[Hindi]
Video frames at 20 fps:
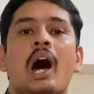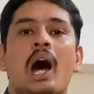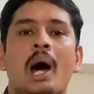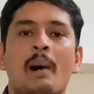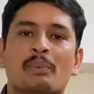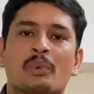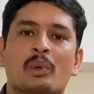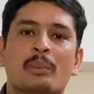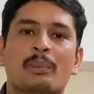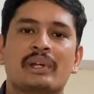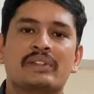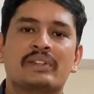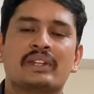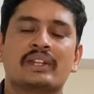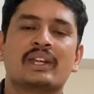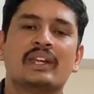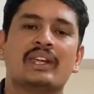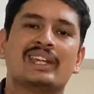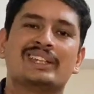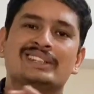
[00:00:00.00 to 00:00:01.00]
आपको
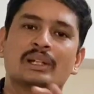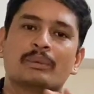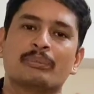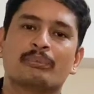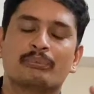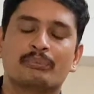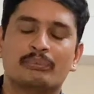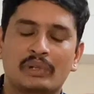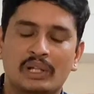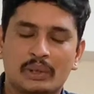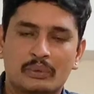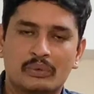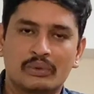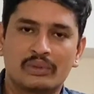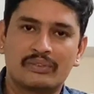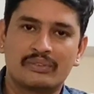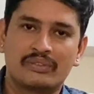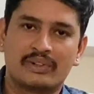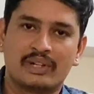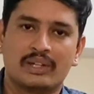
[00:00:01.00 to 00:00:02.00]
भेजेंगे एकदम
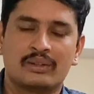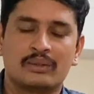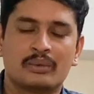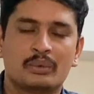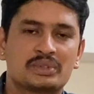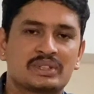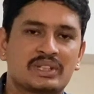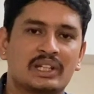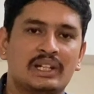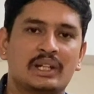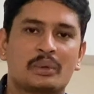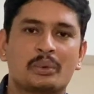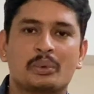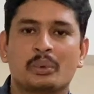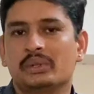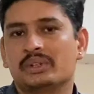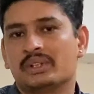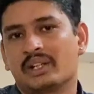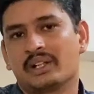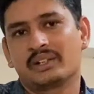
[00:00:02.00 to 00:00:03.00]
बिल्कुल फ्री उसके लिए
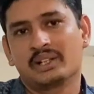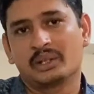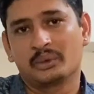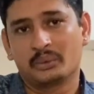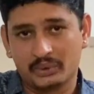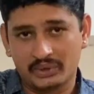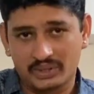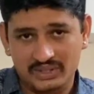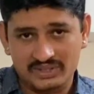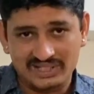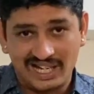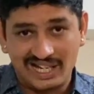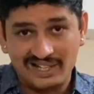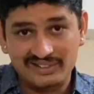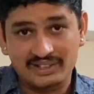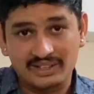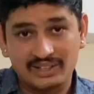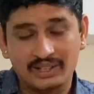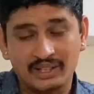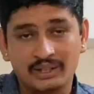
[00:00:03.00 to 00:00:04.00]
कोई तरह का कोई
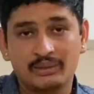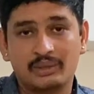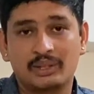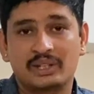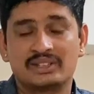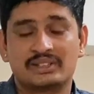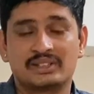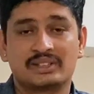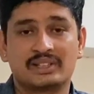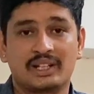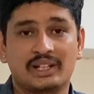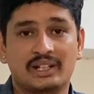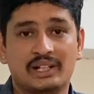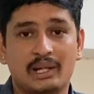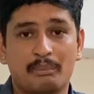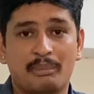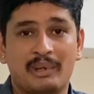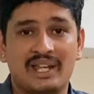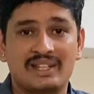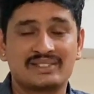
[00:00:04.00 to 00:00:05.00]
चार्ज नहीं है किसी तरह
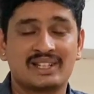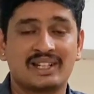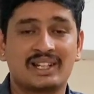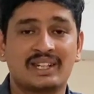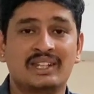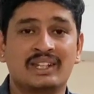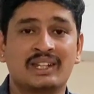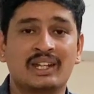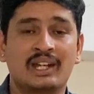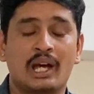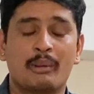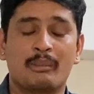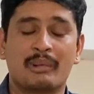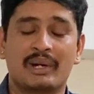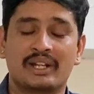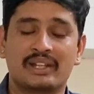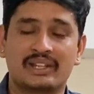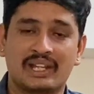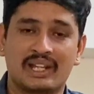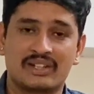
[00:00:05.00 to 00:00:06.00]
का पैसा नहीं है
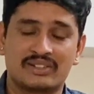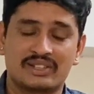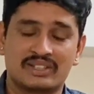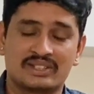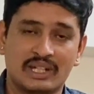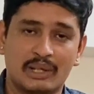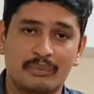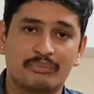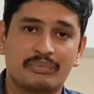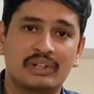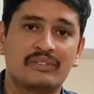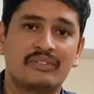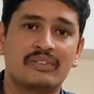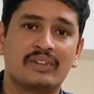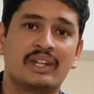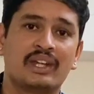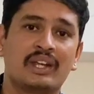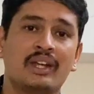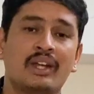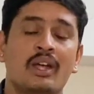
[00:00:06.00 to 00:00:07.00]
हमारी तरह से सैंपल
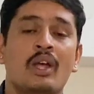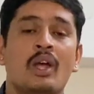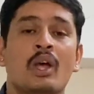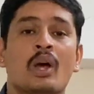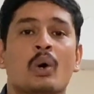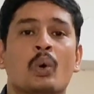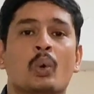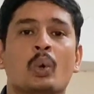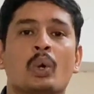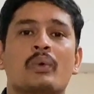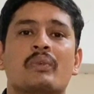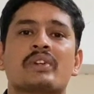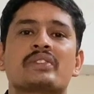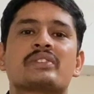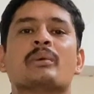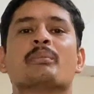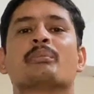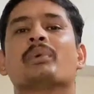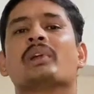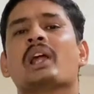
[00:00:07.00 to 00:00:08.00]
फ्री है और वह
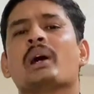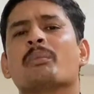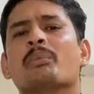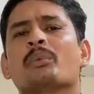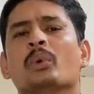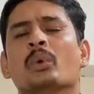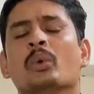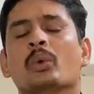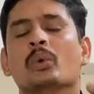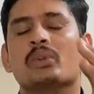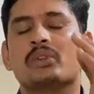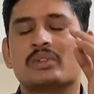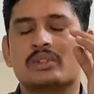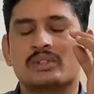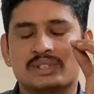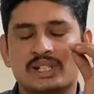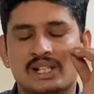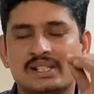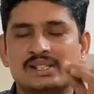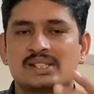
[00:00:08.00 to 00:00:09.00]
सैंपल आपको
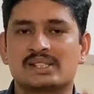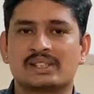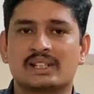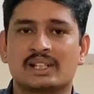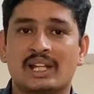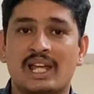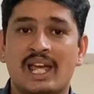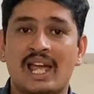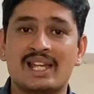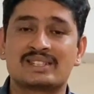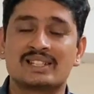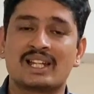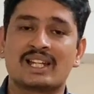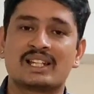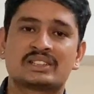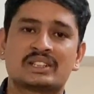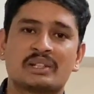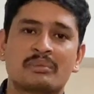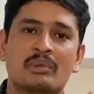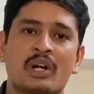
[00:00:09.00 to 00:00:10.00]
जल्द से जल्द ऐसा
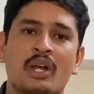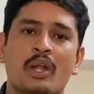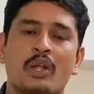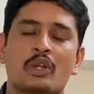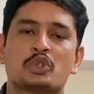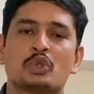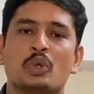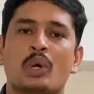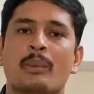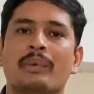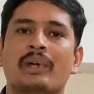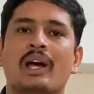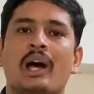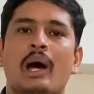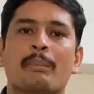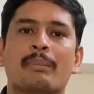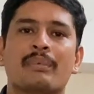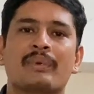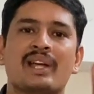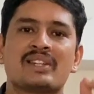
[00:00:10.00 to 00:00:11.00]
कस्टमर जो हमें
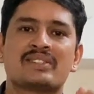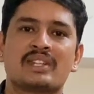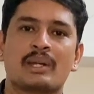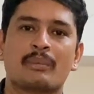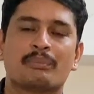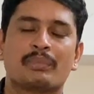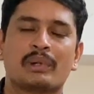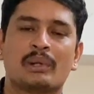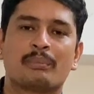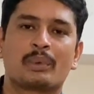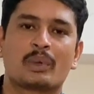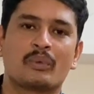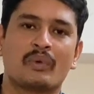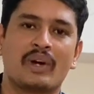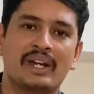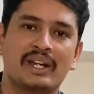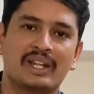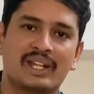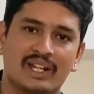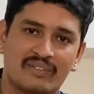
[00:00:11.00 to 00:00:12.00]
अपना सैंपल
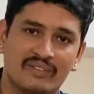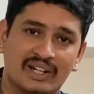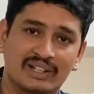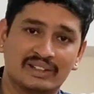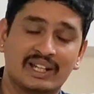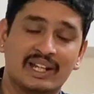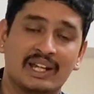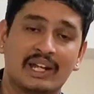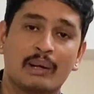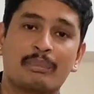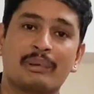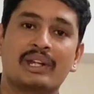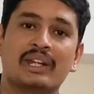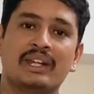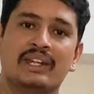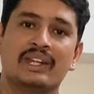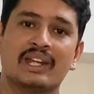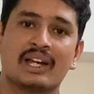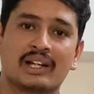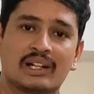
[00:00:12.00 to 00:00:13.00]
प्रोवाइड करवाता है अपने
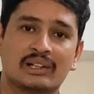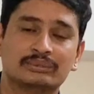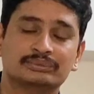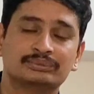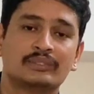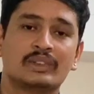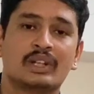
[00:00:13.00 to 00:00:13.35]
एरिया का